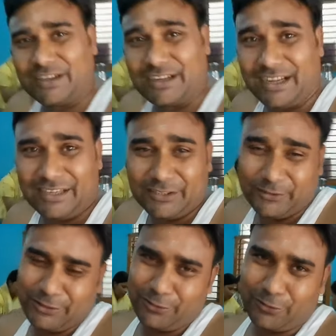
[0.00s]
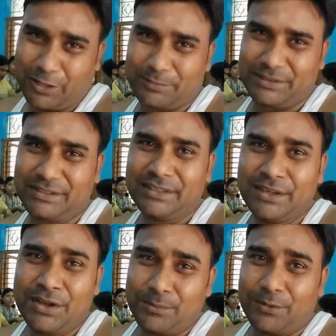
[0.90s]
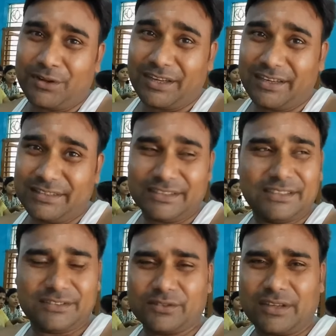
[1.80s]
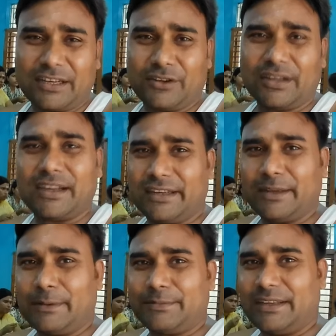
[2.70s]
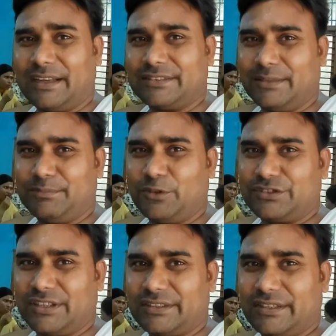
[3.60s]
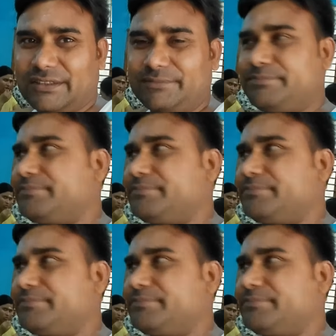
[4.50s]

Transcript: वाना खा लें क्योंकि लोगों को काफ़ी भूख लग गई थी तो खाना वाना खाने के बाद फिर यहाँ से हम लोग चलते हैं